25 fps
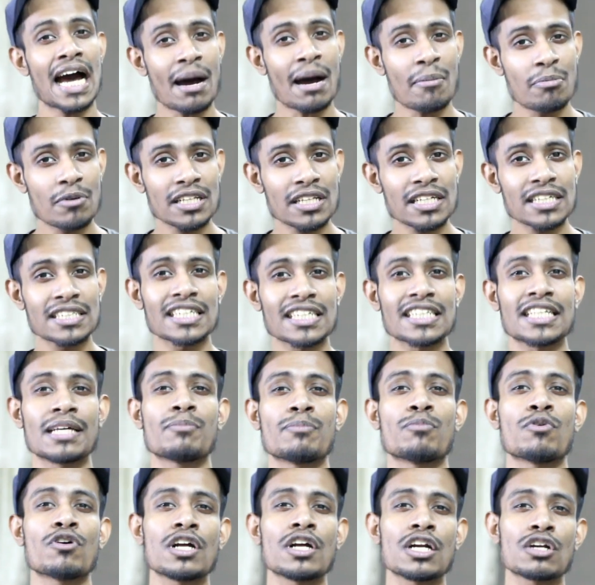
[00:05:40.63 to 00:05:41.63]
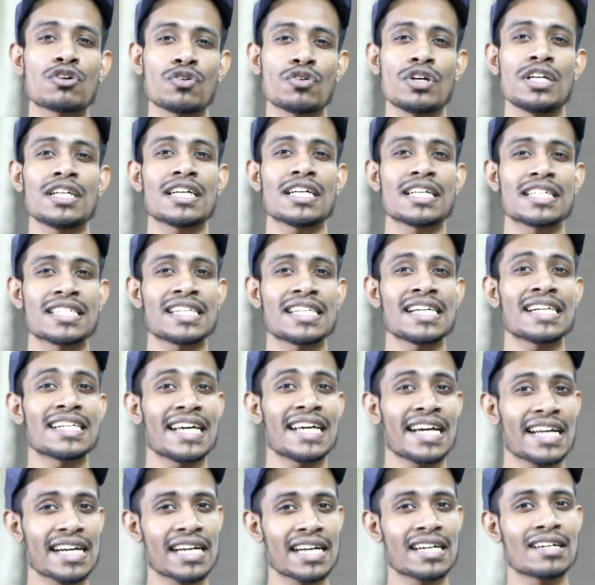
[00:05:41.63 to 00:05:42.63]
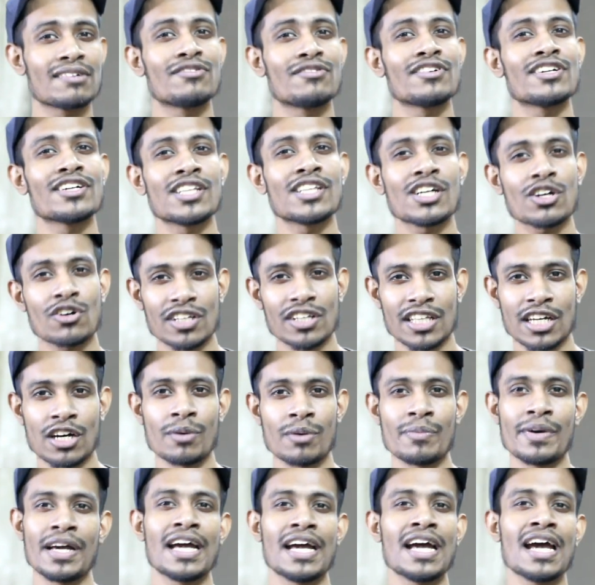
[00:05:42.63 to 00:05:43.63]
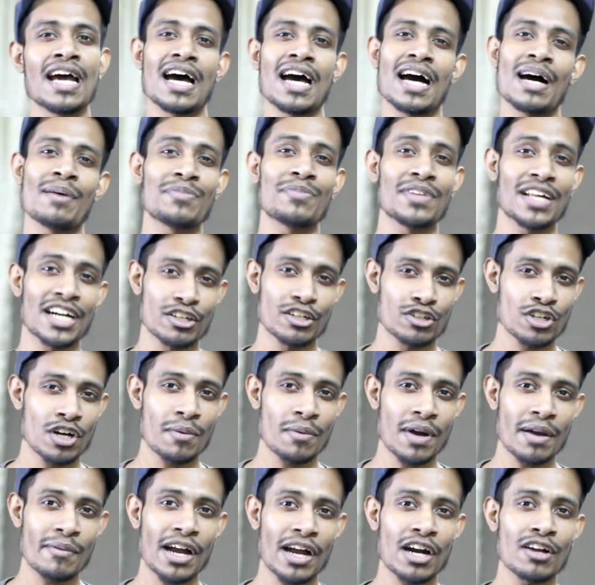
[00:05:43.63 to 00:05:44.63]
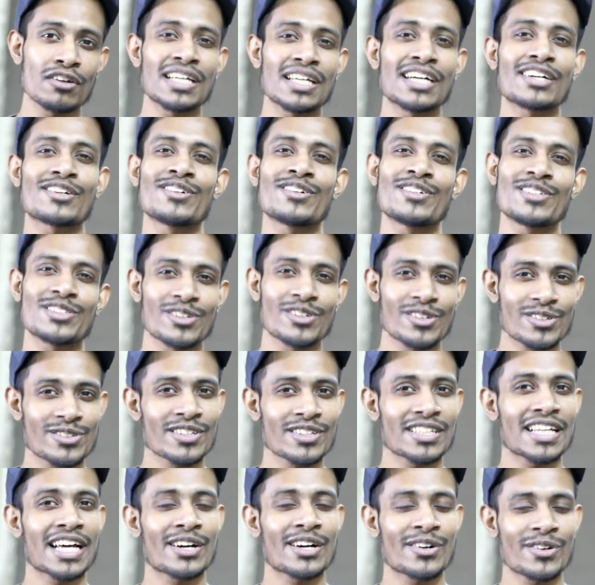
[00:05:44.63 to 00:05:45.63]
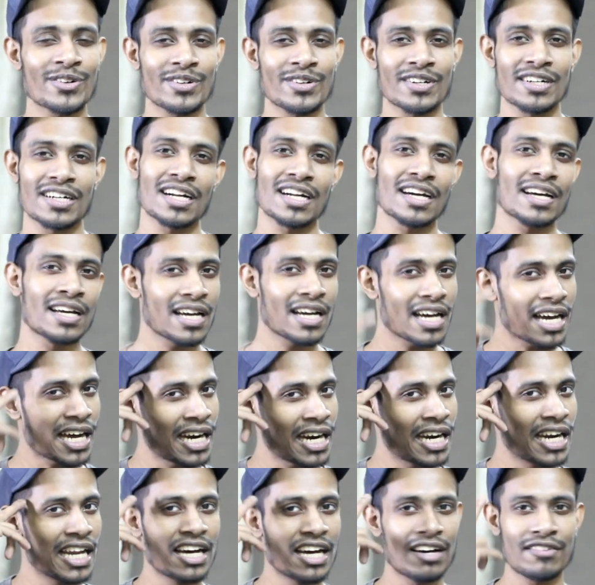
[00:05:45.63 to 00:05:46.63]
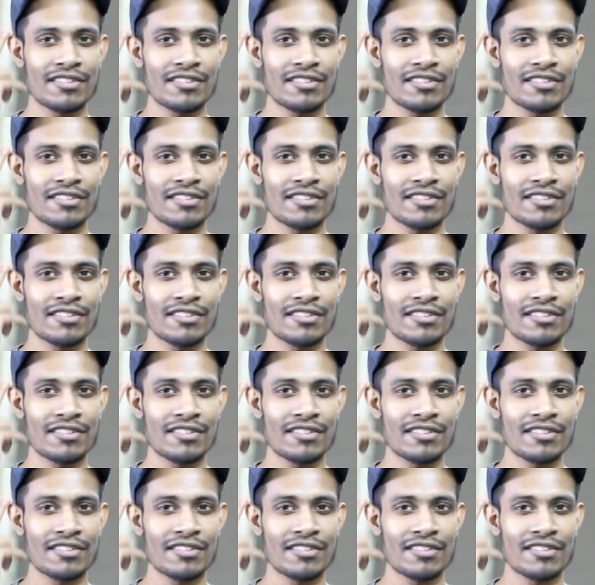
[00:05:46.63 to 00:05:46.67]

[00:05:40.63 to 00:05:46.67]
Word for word: আপনাদের সাথে পরের কোনো ইন্টারেস্টিং টেক রেডের ভিডিওতে কথা হবে আপনারা সবাই ভালো থাকুন সুস্থ থাকুন আল্লাহ